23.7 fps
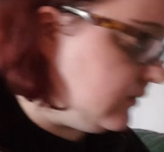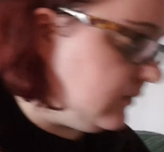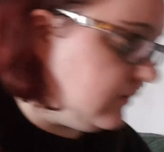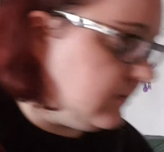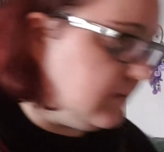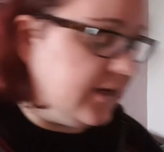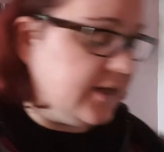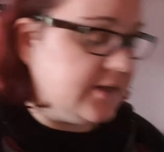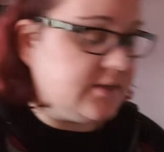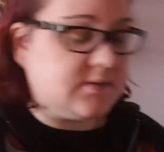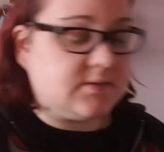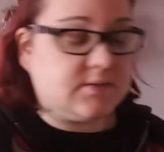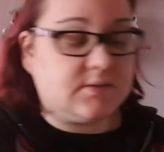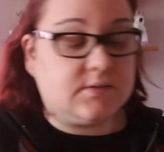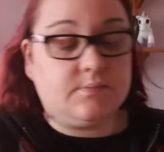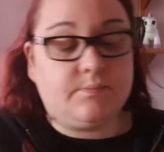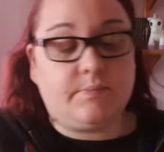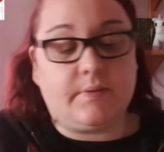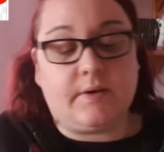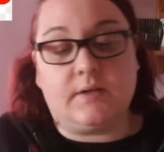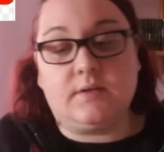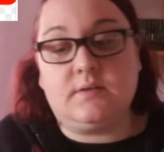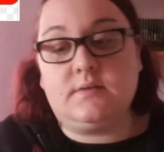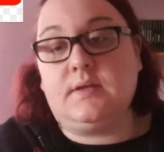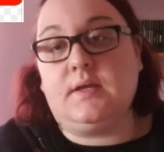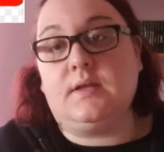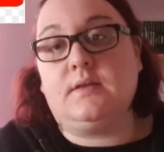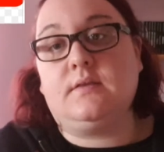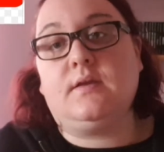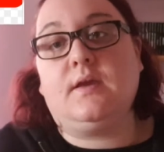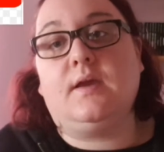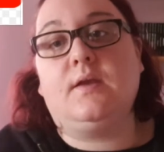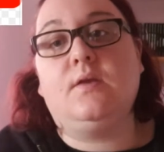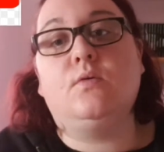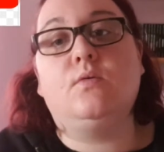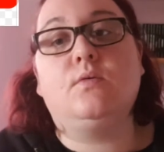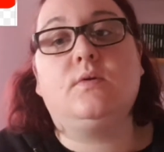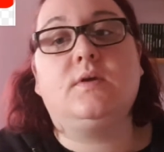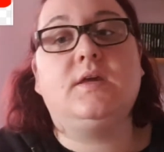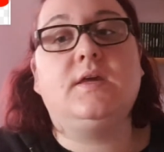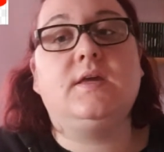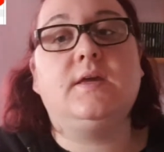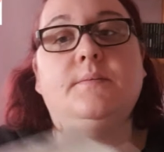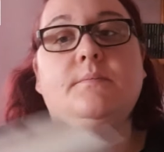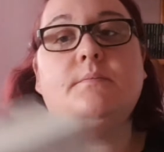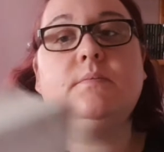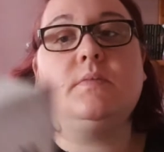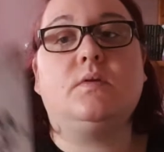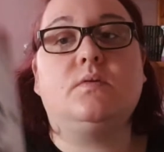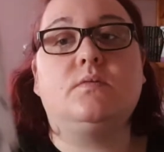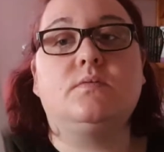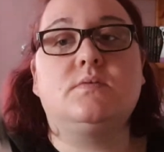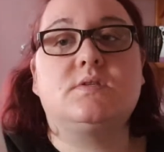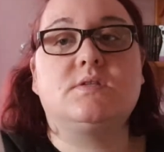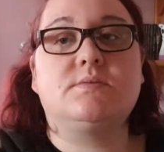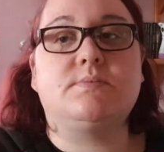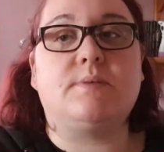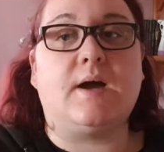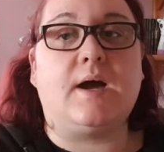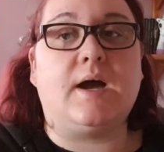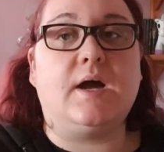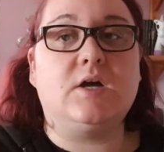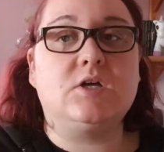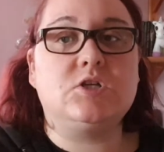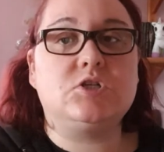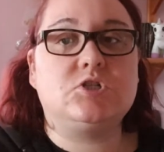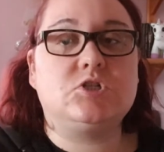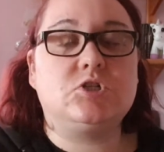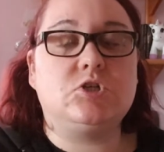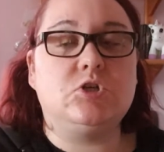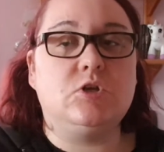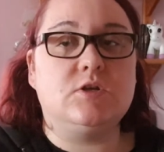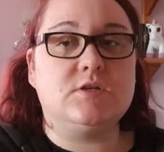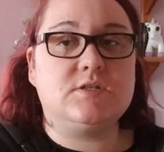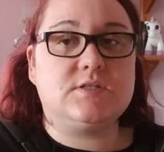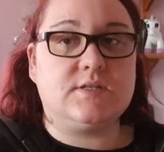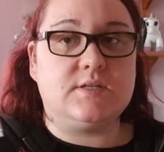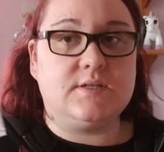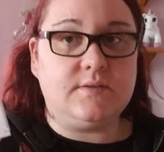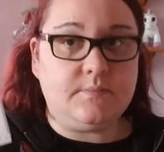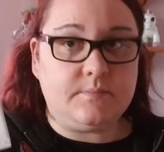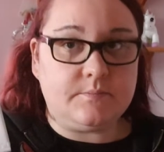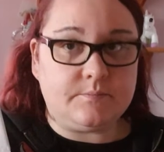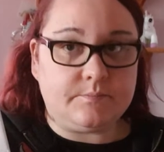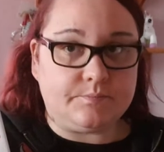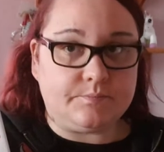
und letzten Band der Trilogie, und zwar Schlüssel.